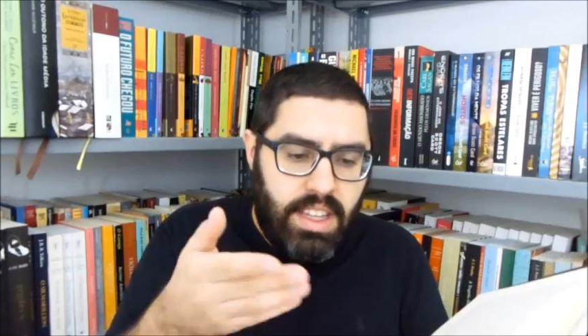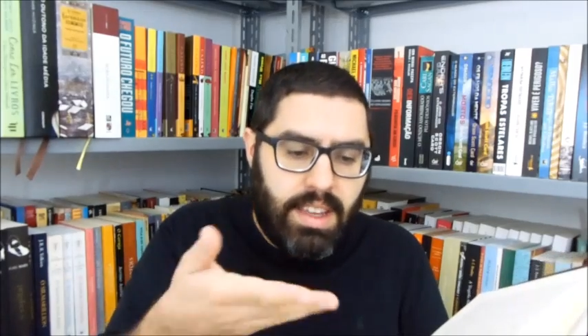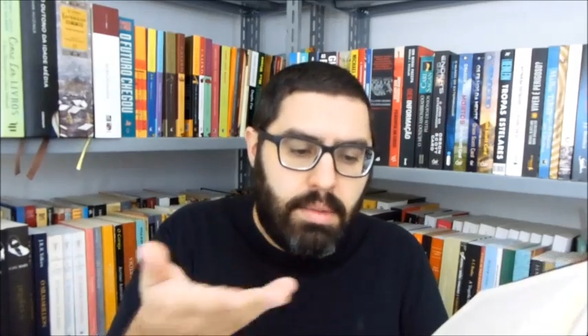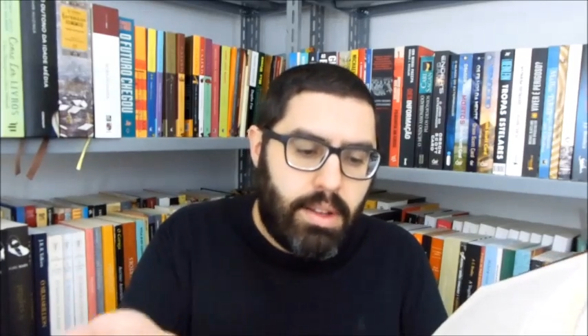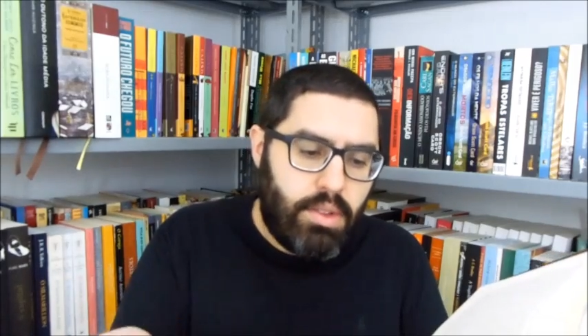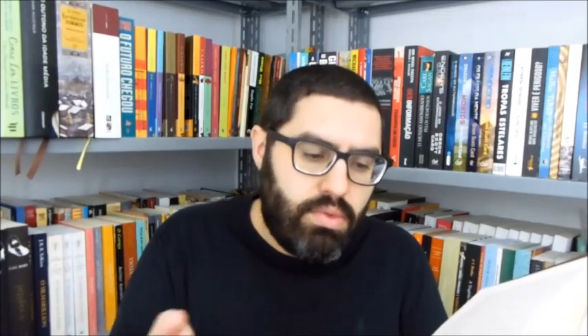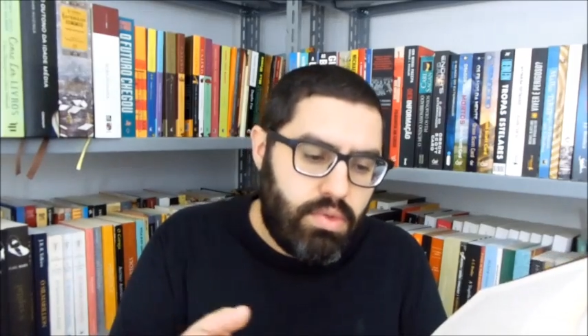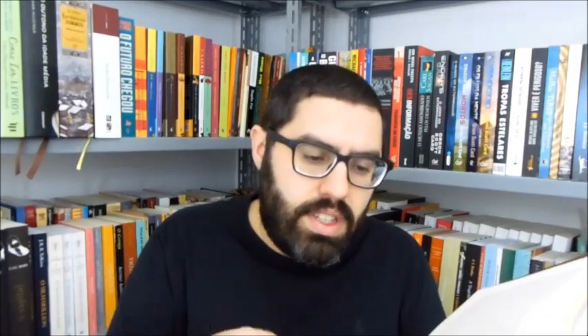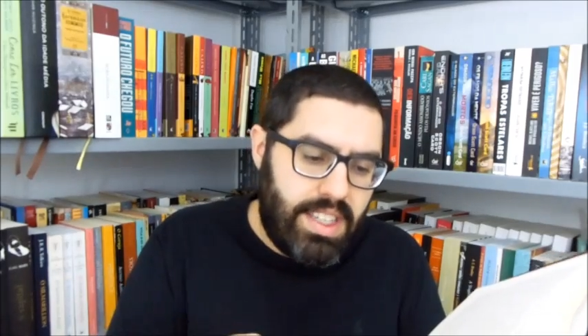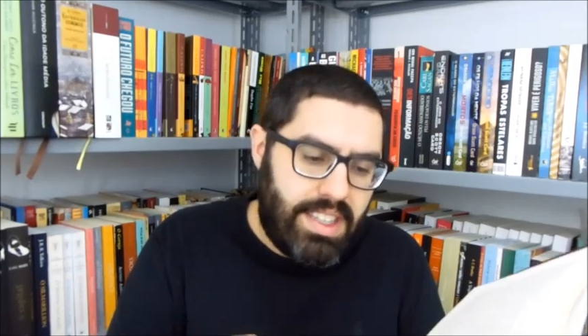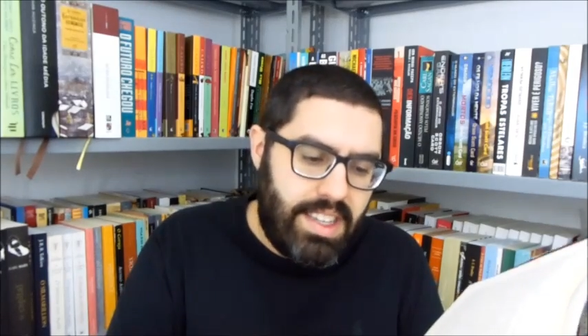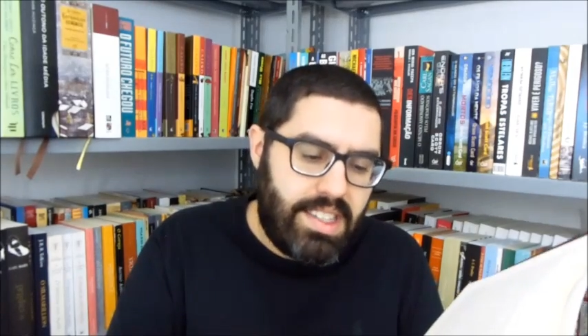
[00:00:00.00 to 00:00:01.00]
E também é um dos
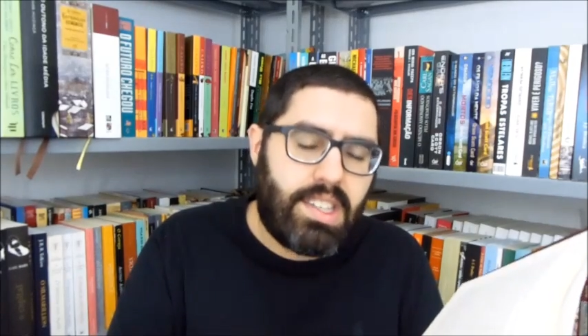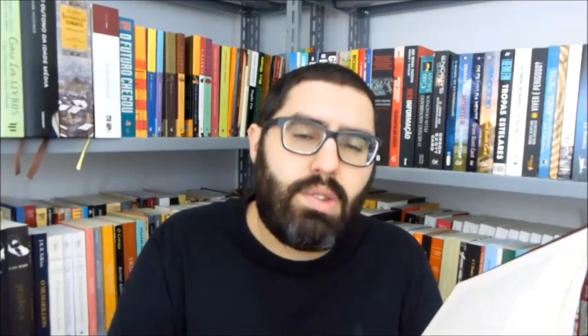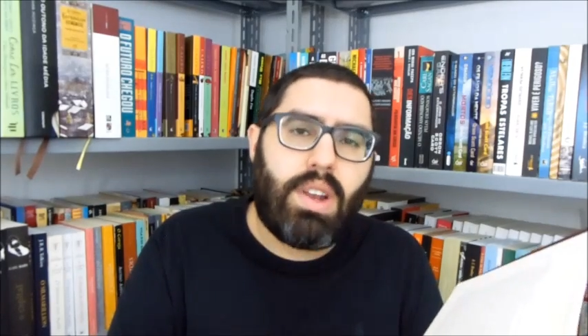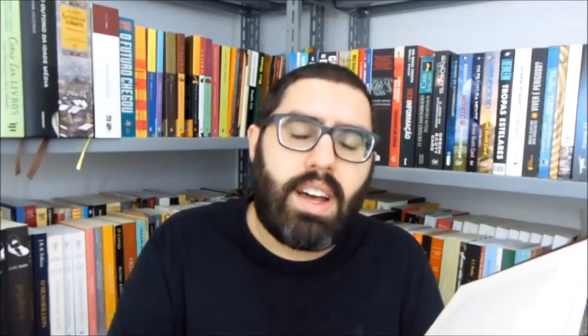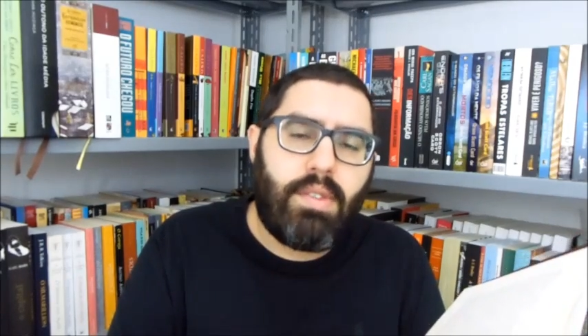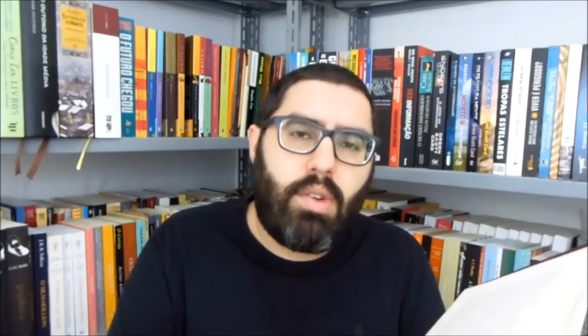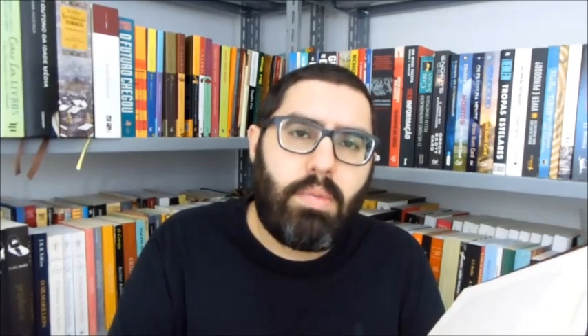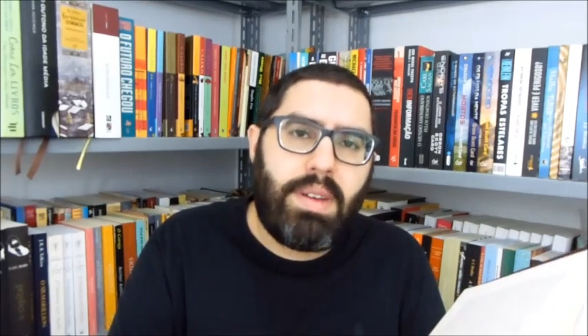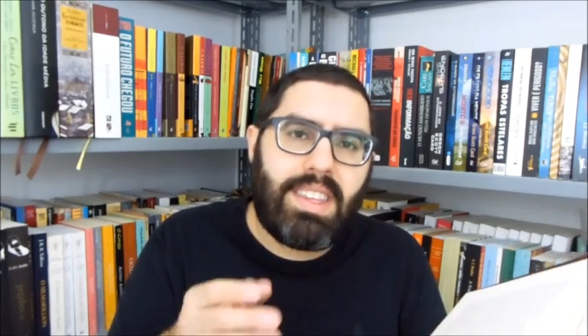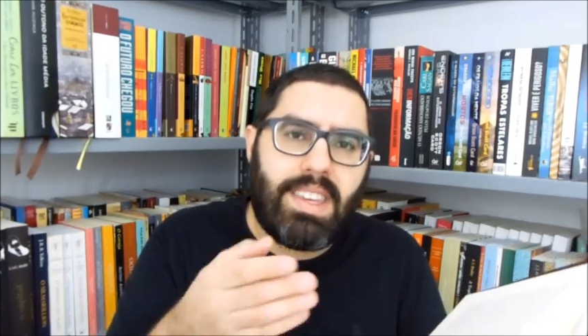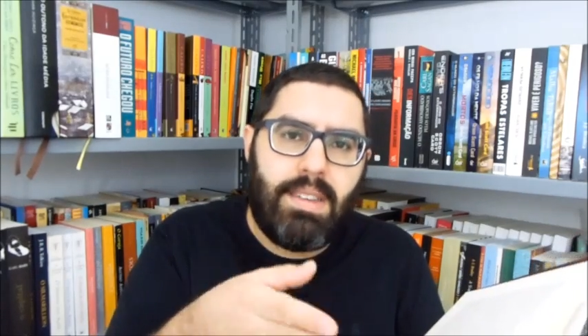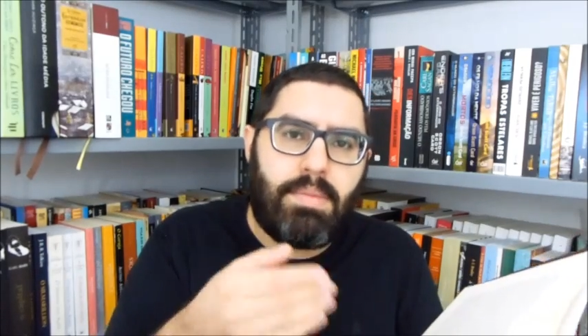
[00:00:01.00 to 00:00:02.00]
itens que o Olavo
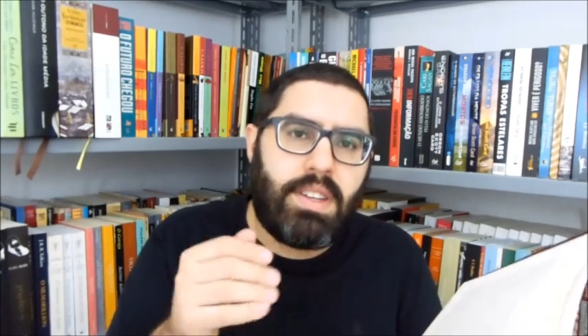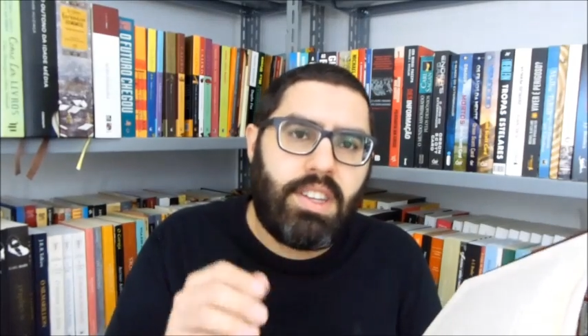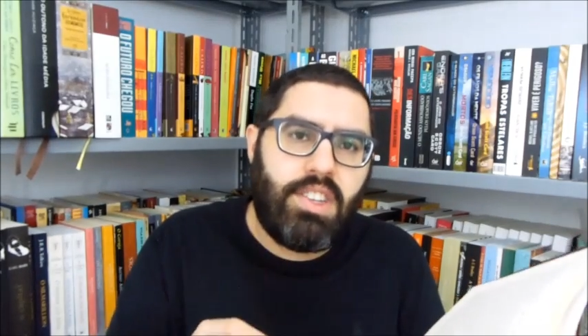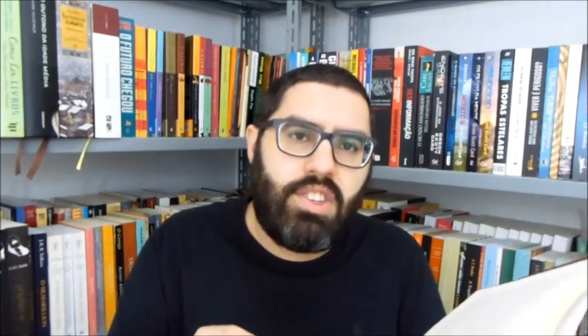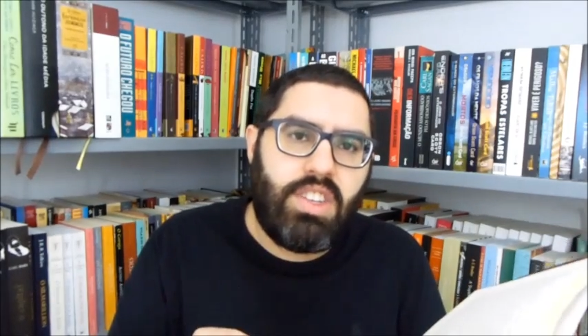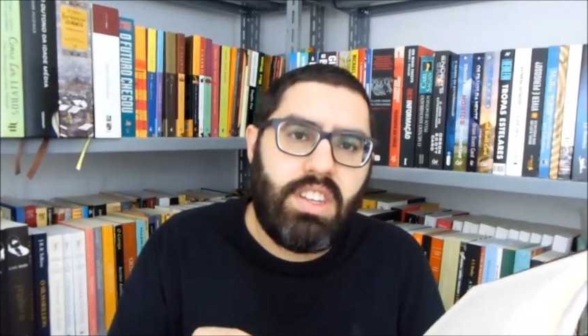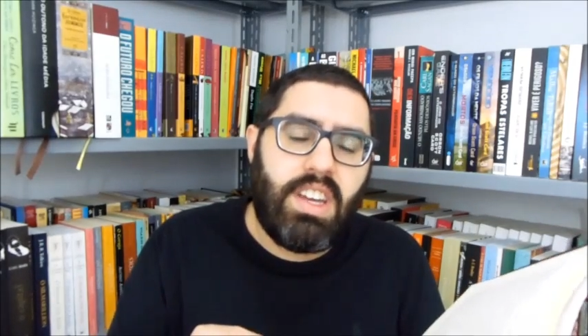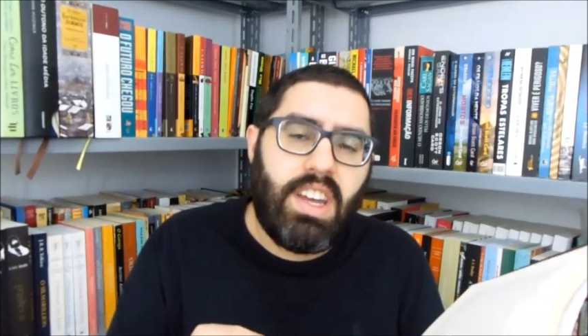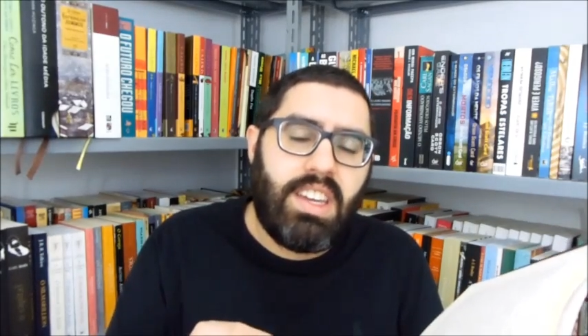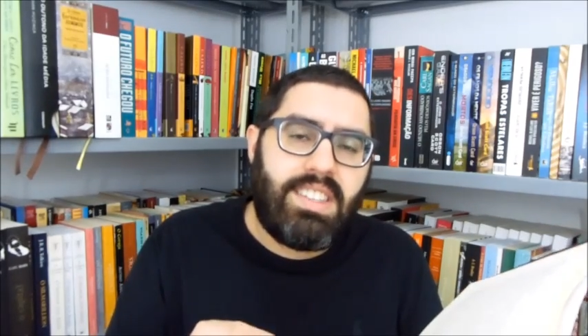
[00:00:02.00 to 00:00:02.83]
comenta aqui para a gente